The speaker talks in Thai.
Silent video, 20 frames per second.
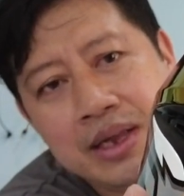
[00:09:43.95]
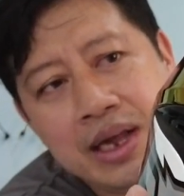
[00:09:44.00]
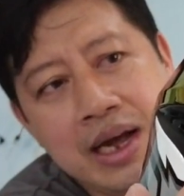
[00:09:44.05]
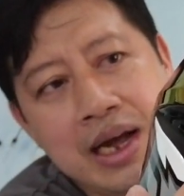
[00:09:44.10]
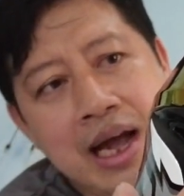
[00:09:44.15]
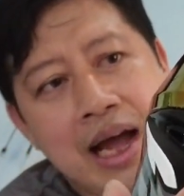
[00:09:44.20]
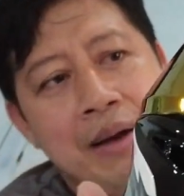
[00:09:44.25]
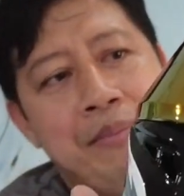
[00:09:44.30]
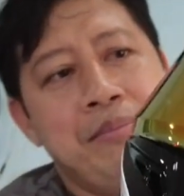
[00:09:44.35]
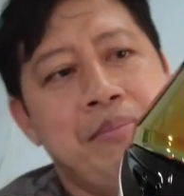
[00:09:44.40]
นะ
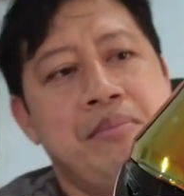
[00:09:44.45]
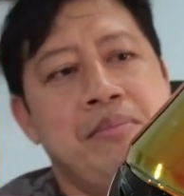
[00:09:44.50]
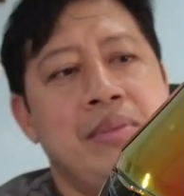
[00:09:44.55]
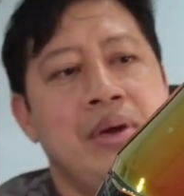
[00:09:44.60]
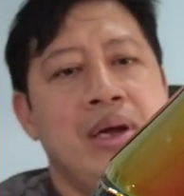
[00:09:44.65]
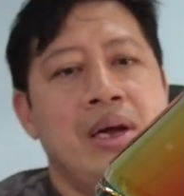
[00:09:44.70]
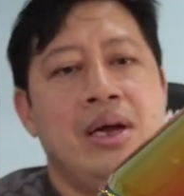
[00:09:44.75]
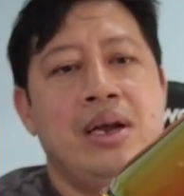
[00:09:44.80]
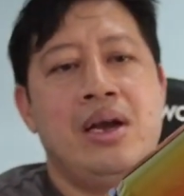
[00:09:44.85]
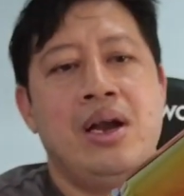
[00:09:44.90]
ครับ
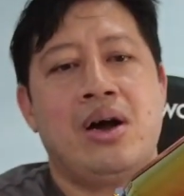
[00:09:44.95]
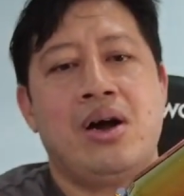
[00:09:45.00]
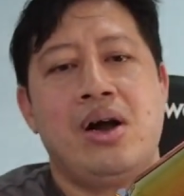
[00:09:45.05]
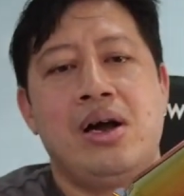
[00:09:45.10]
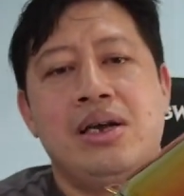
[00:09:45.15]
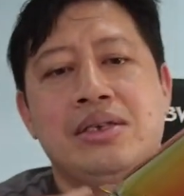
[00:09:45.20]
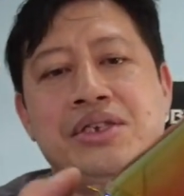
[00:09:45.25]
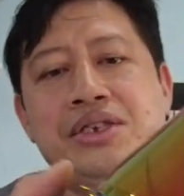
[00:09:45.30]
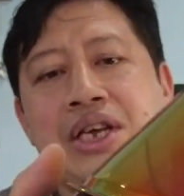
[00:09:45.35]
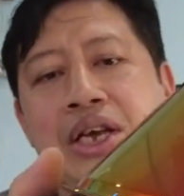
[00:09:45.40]
แล้ว
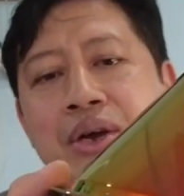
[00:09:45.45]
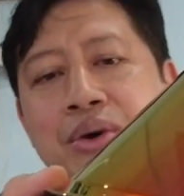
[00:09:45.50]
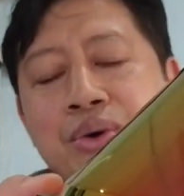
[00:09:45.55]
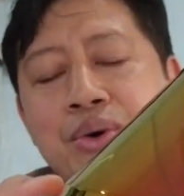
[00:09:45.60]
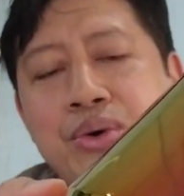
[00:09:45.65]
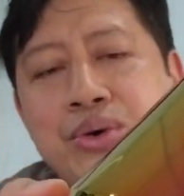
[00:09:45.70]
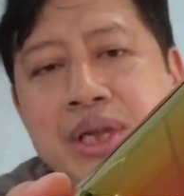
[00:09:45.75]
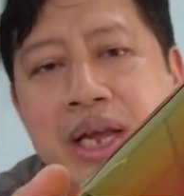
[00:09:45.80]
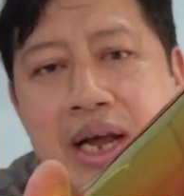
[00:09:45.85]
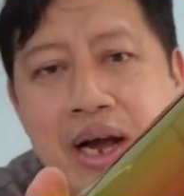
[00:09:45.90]
ก็ชิล
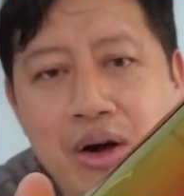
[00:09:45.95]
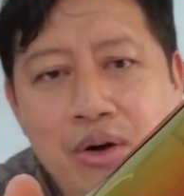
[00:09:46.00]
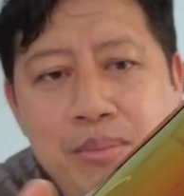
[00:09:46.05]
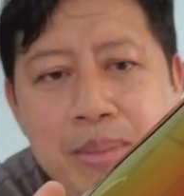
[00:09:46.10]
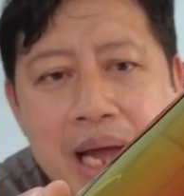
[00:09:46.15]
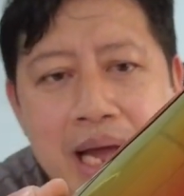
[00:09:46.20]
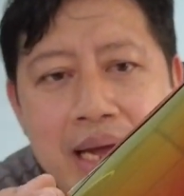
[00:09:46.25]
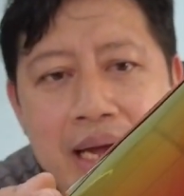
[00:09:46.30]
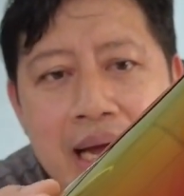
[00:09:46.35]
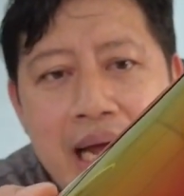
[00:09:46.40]
ที่เขา
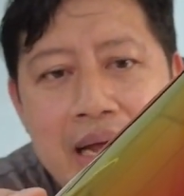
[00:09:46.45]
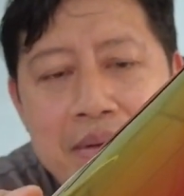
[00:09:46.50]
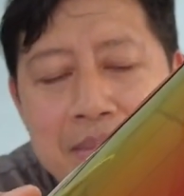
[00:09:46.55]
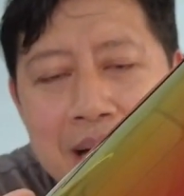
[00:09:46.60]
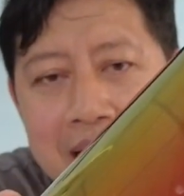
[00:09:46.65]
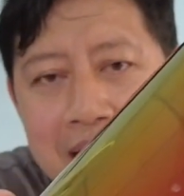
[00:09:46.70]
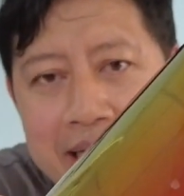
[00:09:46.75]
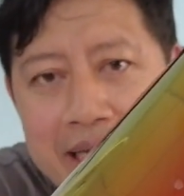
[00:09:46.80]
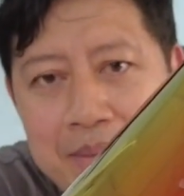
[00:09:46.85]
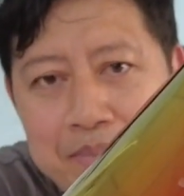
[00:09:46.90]
ให้
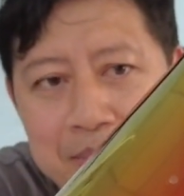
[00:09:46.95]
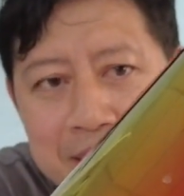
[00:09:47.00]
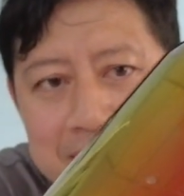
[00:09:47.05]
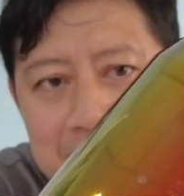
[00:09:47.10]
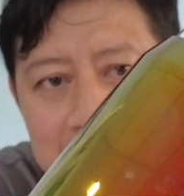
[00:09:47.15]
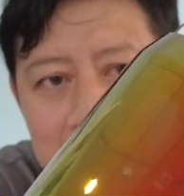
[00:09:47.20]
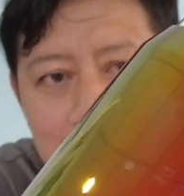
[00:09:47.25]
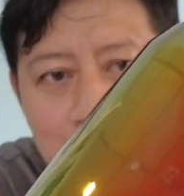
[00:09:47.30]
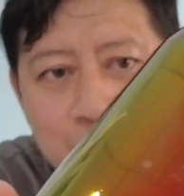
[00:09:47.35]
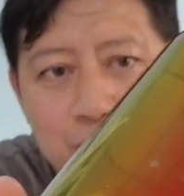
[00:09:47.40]
มาครับเป็น
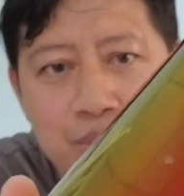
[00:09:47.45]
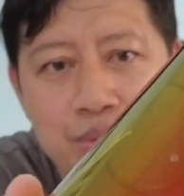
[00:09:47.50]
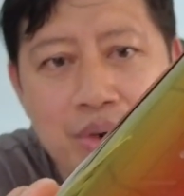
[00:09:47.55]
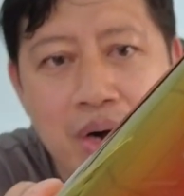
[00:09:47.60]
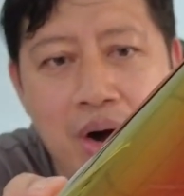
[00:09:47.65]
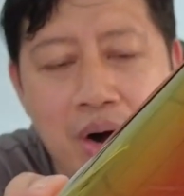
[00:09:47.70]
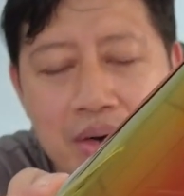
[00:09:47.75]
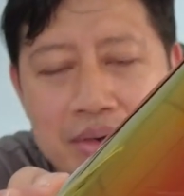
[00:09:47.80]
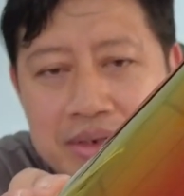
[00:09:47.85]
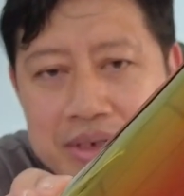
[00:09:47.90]
ชิล
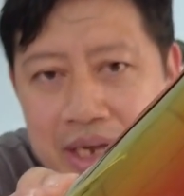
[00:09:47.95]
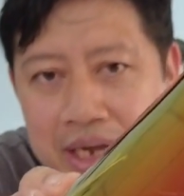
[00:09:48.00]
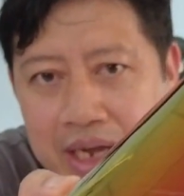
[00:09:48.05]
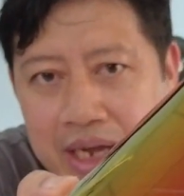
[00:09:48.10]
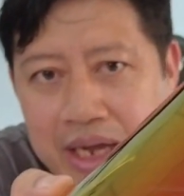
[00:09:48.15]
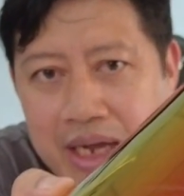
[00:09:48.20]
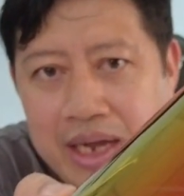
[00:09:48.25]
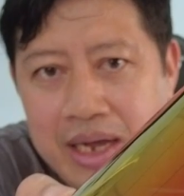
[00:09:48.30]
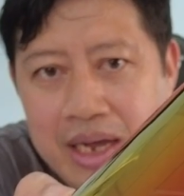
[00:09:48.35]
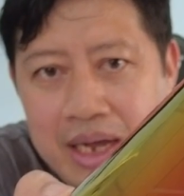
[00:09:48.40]
ออกสี
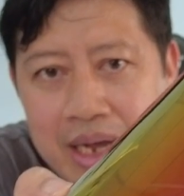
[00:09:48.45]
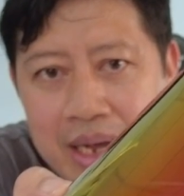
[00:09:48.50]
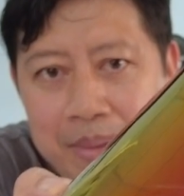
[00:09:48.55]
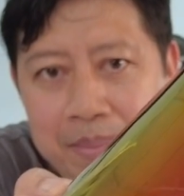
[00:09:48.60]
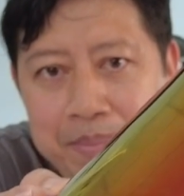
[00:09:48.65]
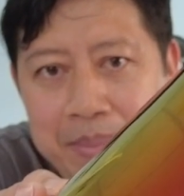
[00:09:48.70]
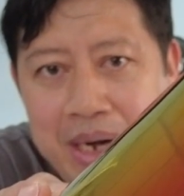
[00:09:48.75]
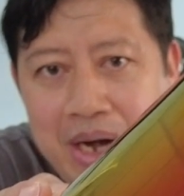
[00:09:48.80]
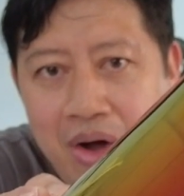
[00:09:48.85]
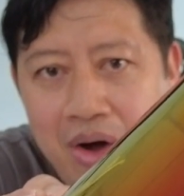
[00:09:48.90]

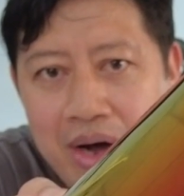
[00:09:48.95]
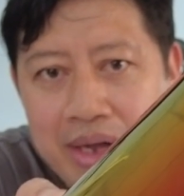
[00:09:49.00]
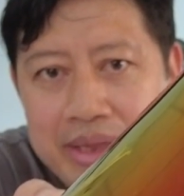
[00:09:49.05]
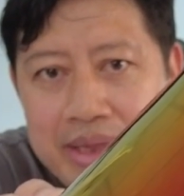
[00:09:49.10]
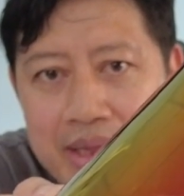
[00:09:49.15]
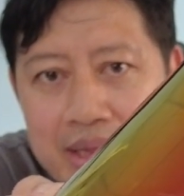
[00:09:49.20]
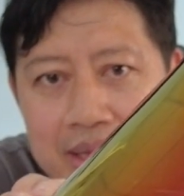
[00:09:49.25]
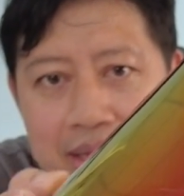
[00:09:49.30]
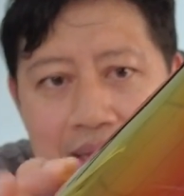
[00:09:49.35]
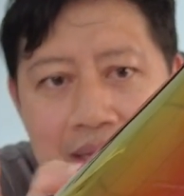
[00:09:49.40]
ประหลอด
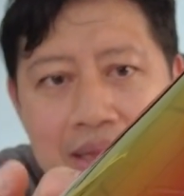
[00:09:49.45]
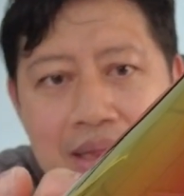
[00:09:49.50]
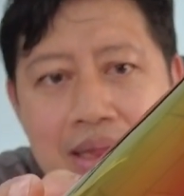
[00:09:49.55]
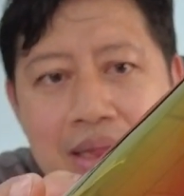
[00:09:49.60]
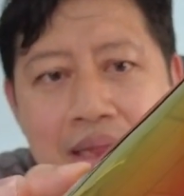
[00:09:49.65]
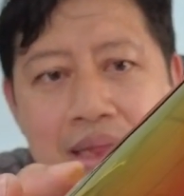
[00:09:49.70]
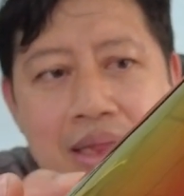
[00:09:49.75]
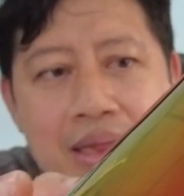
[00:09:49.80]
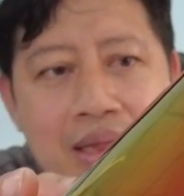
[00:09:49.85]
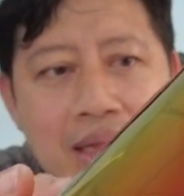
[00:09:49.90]

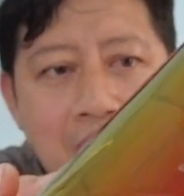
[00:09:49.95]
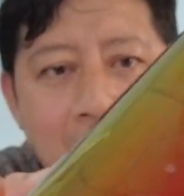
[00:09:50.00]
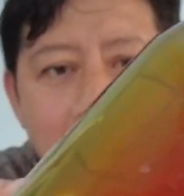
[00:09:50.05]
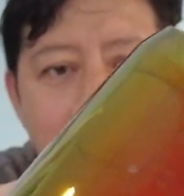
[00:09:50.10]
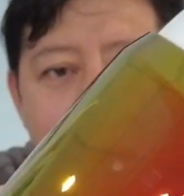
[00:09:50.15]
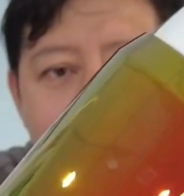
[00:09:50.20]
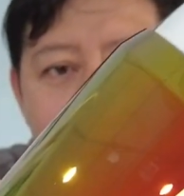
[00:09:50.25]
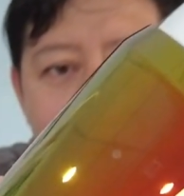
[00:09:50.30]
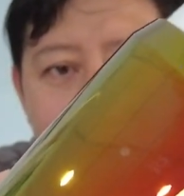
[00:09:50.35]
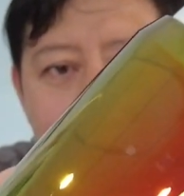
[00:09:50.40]
ทอ
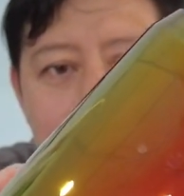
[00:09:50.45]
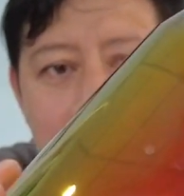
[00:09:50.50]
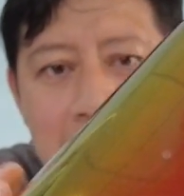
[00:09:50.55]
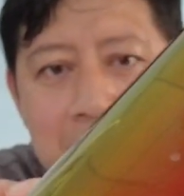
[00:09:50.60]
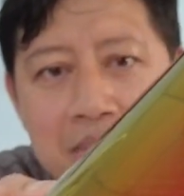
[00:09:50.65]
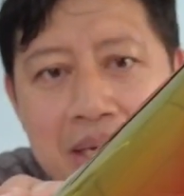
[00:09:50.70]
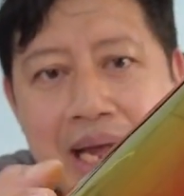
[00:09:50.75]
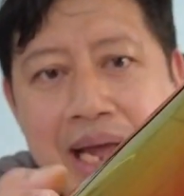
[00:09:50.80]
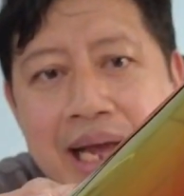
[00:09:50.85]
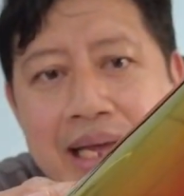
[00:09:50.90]
งออก
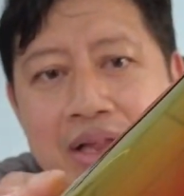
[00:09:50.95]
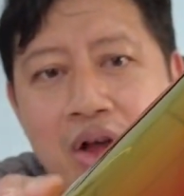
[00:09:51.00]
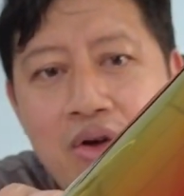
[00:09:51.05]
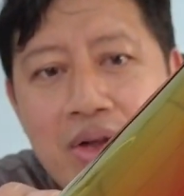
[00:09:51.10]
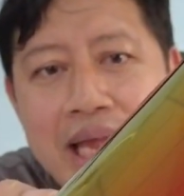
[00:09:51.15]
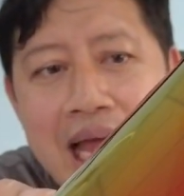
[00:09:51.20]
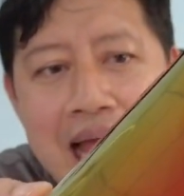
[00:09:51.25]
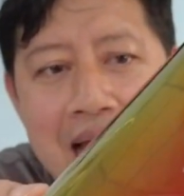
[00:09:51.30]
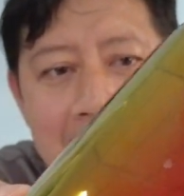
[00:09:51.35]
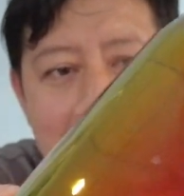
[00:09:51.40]
คล้ายๆทอ
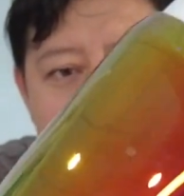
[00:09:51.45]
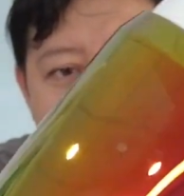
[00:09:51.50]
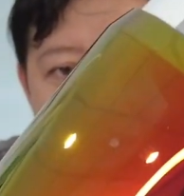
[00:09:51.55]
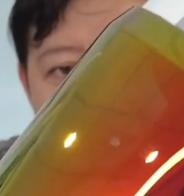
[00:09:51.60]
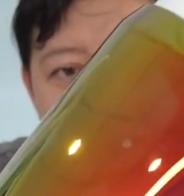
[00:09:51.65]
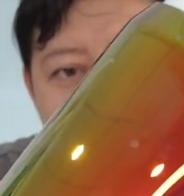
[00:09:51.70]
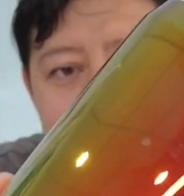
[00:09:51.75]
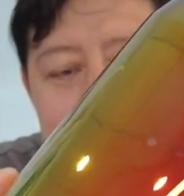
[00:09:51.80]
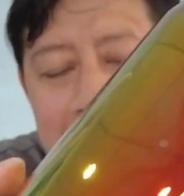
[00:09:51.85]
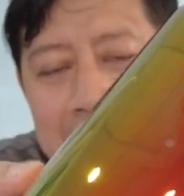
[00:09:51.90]
งแดงอะ
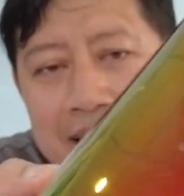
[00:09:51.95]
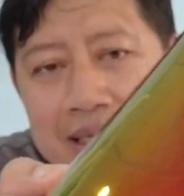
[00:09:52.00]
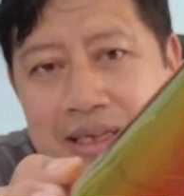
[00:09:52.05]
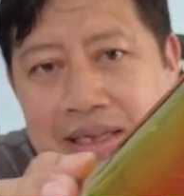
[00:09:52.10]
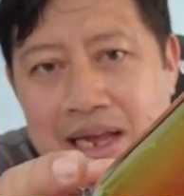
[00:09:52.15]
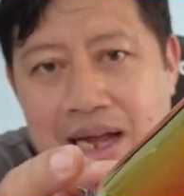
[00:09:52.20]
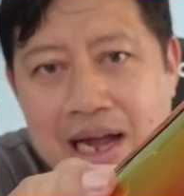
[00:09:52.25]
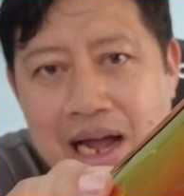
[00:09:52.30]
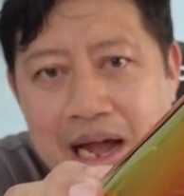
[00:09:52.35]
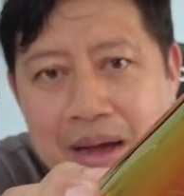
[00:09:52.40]

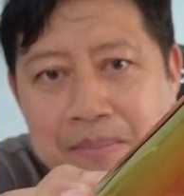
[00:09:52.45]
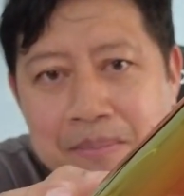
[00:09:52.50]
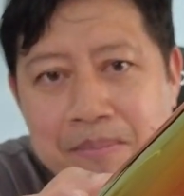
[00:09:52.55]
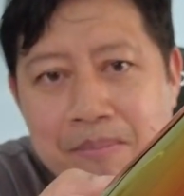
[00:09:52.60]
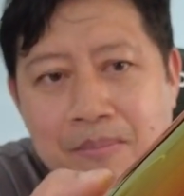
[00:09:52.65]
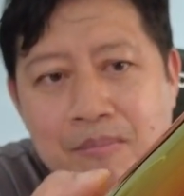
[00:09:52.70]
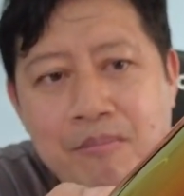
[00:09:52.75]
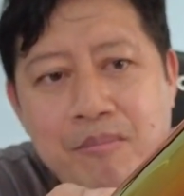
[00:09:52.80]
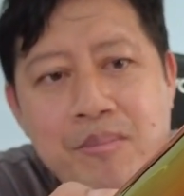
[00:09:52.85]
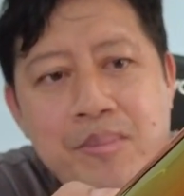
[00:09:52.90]
นะครับ
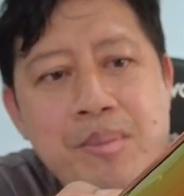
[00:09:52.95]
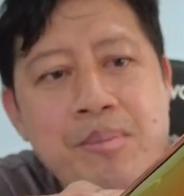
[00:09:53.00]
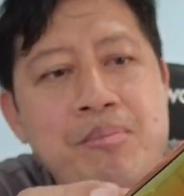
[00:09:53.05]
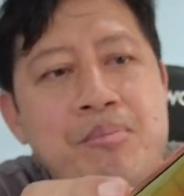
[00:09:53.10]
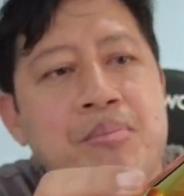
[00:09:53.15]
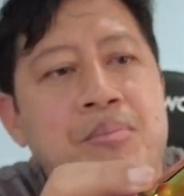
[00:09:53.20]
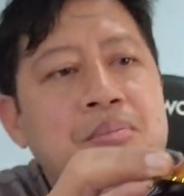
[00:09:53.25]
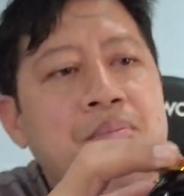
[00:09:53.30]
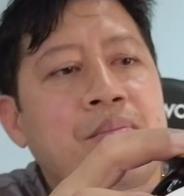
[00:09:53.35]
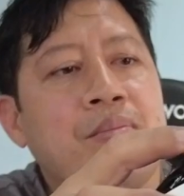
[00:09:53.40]

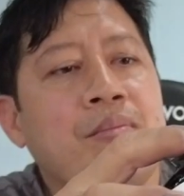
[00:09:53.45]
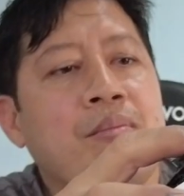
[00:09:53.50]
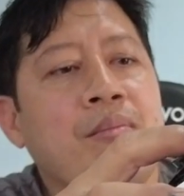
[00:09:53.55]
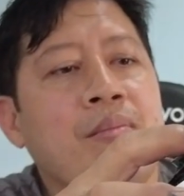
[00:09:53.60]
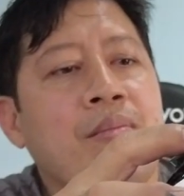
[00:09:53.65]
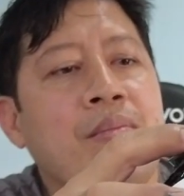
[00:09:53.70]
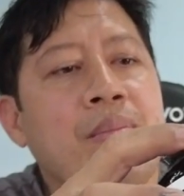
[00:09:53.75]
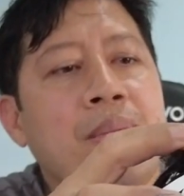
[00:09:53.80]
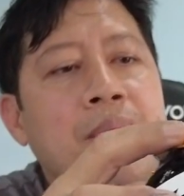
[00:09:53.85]
อืม